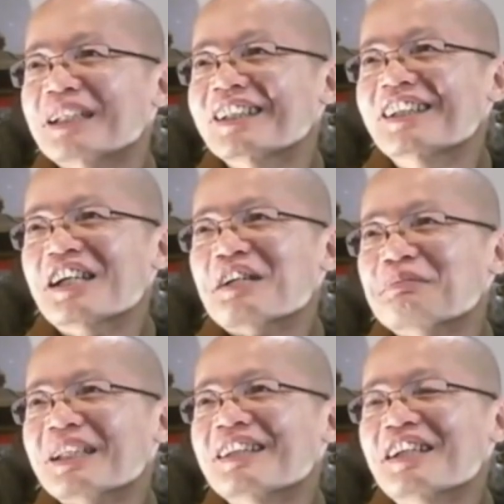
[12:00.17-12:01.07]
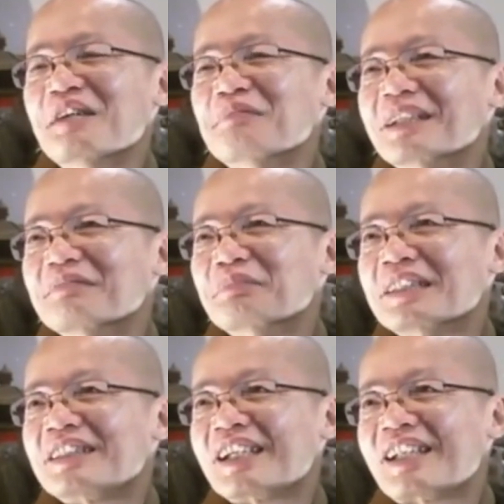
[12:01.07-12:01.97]
여, 거기 영원히 머무르지
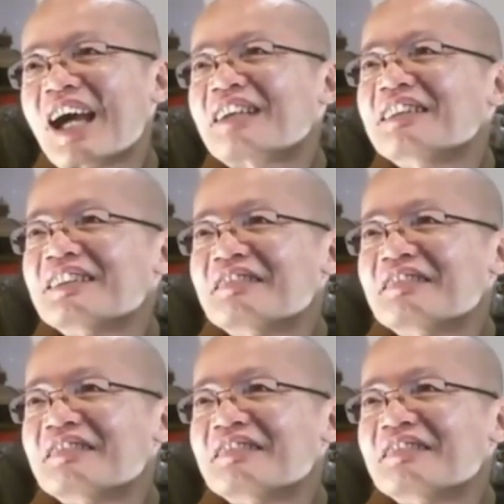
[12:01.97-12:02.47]
않습니다.